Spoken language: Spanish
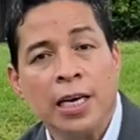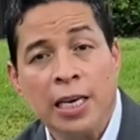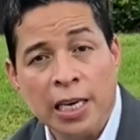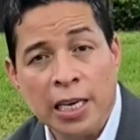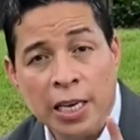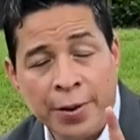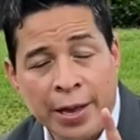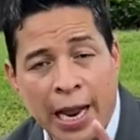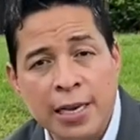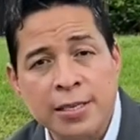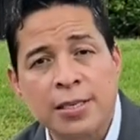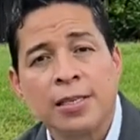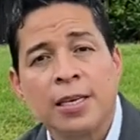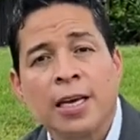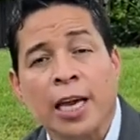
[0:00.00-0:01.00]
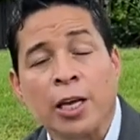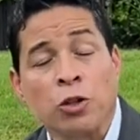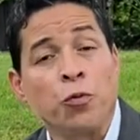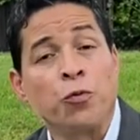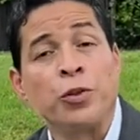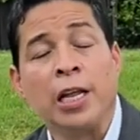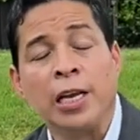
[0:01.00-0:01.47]
y verás que tu
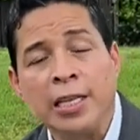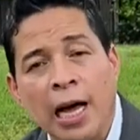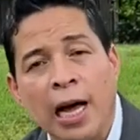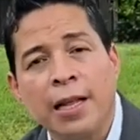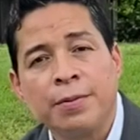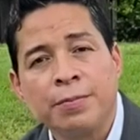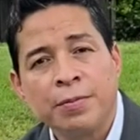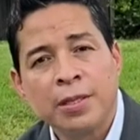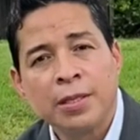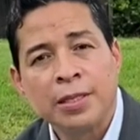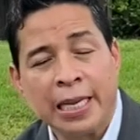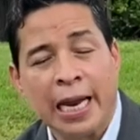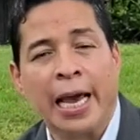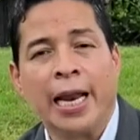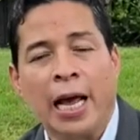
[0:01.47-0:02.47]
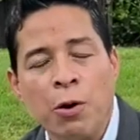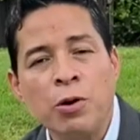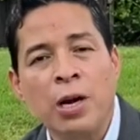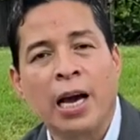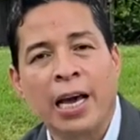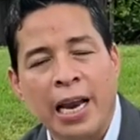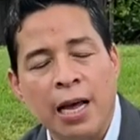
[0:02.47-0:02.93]
fidelidad traerá
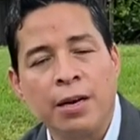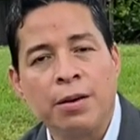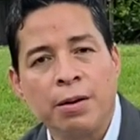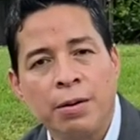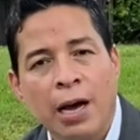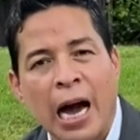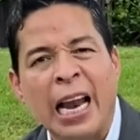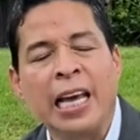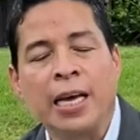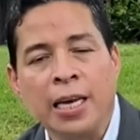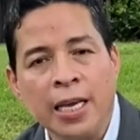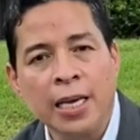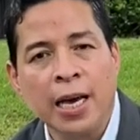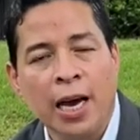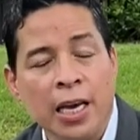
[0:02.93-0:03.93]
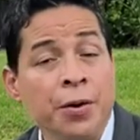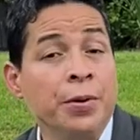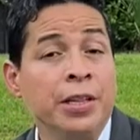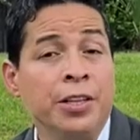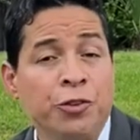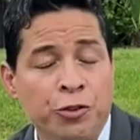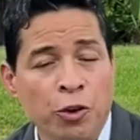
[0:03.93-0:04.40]
una gran alegría y
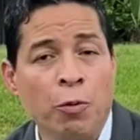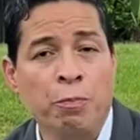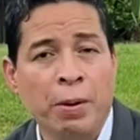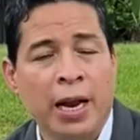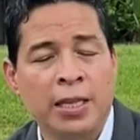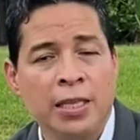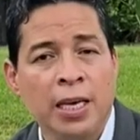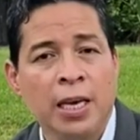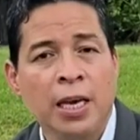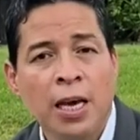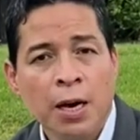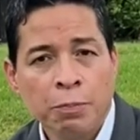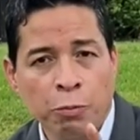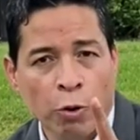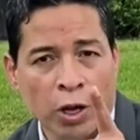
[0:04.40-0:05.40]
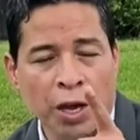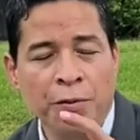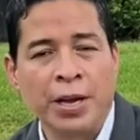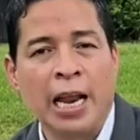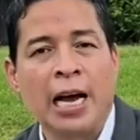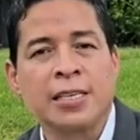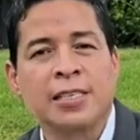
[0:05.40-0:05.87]
bendición para ti, porque
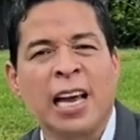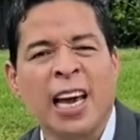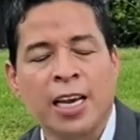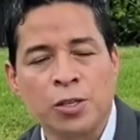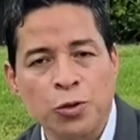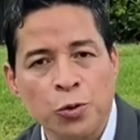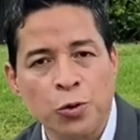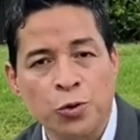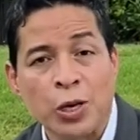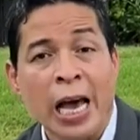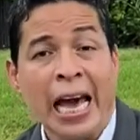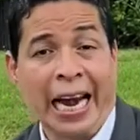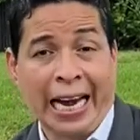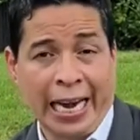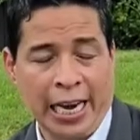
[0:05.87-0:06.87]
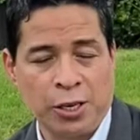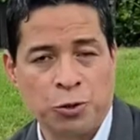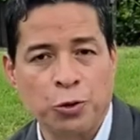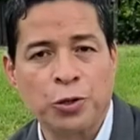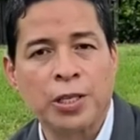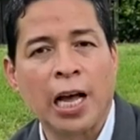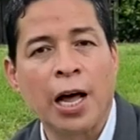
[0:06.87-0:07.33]
verás a Jesús
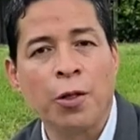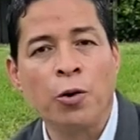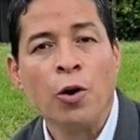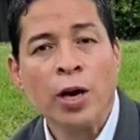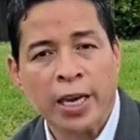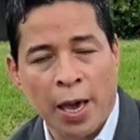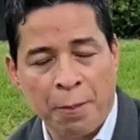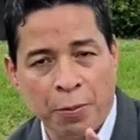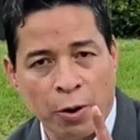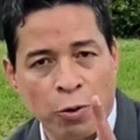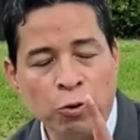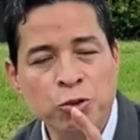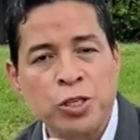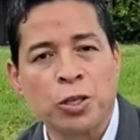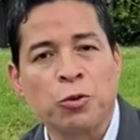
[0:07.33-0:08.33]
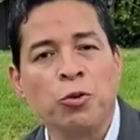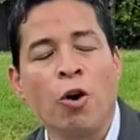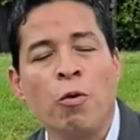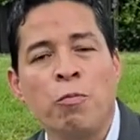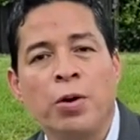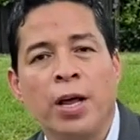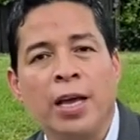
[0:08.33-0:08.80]
resucitado que pronuncia tu
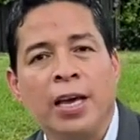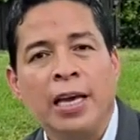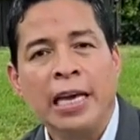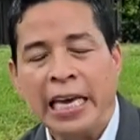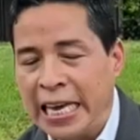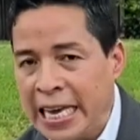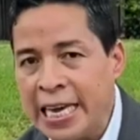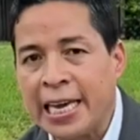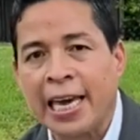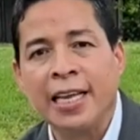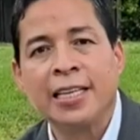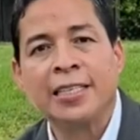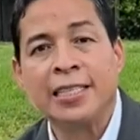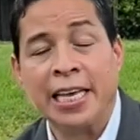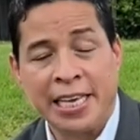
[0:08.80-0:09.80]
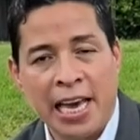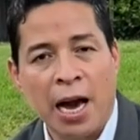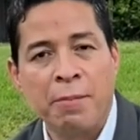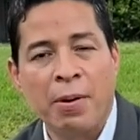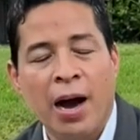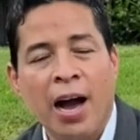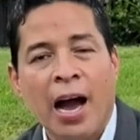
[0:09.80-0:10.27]
nombre y que te
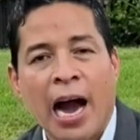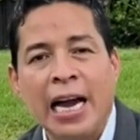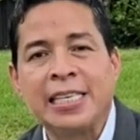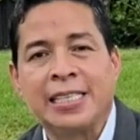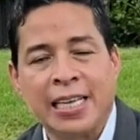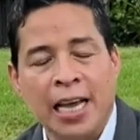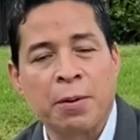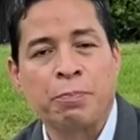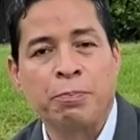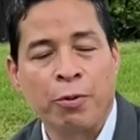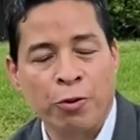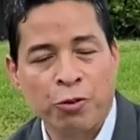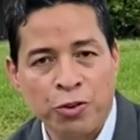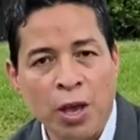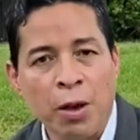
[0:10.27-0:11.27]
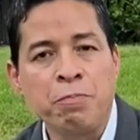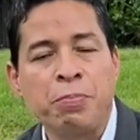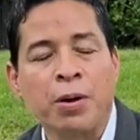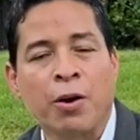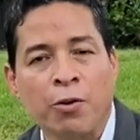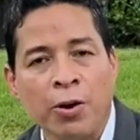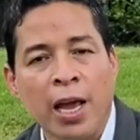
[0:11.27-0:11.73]
llama a estar por
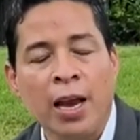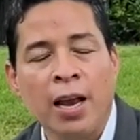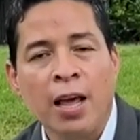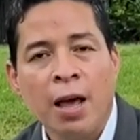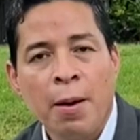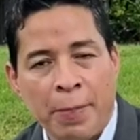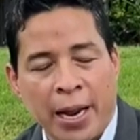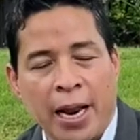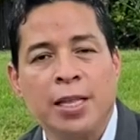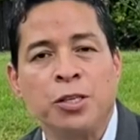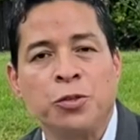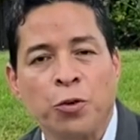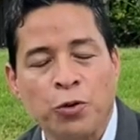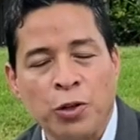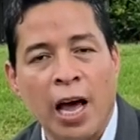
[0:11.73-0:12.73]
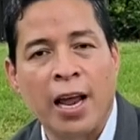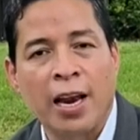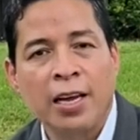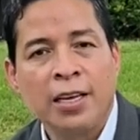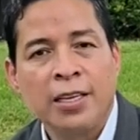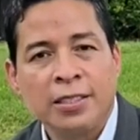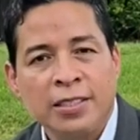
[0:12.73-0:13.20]
siempre con Él para disfrutar
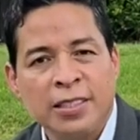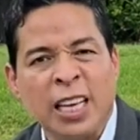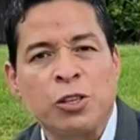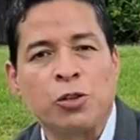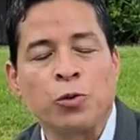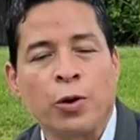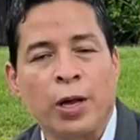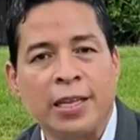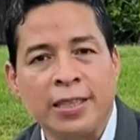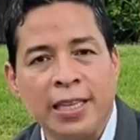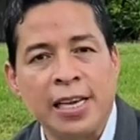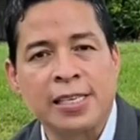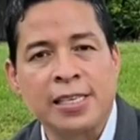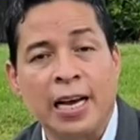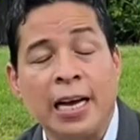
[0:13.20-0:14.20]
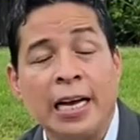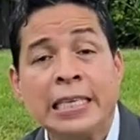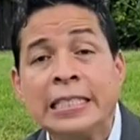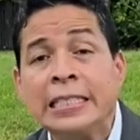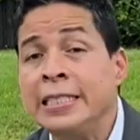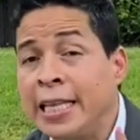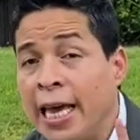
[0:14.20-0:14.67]
de su grandeza,
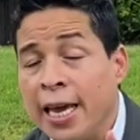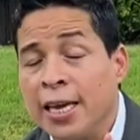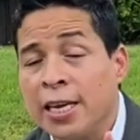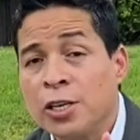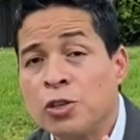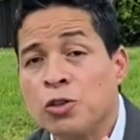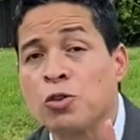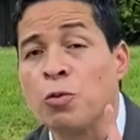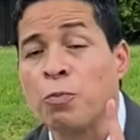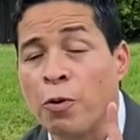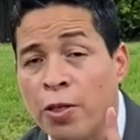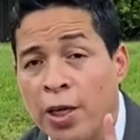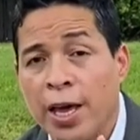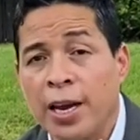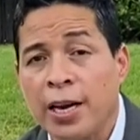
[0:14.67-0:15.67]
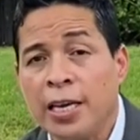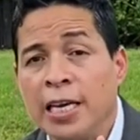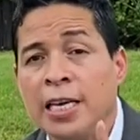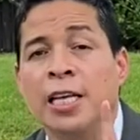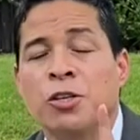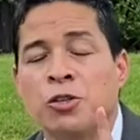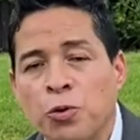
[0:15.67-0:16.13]
de su poder
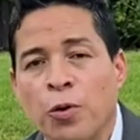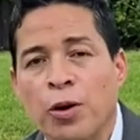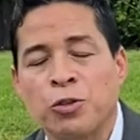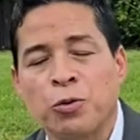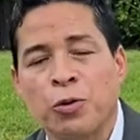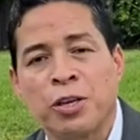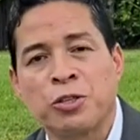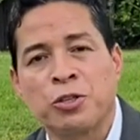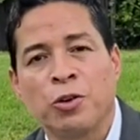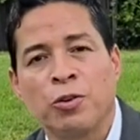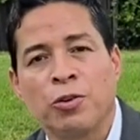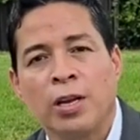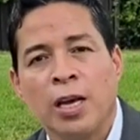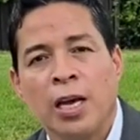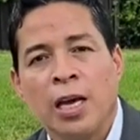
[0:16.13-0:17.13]
y de su resurrección.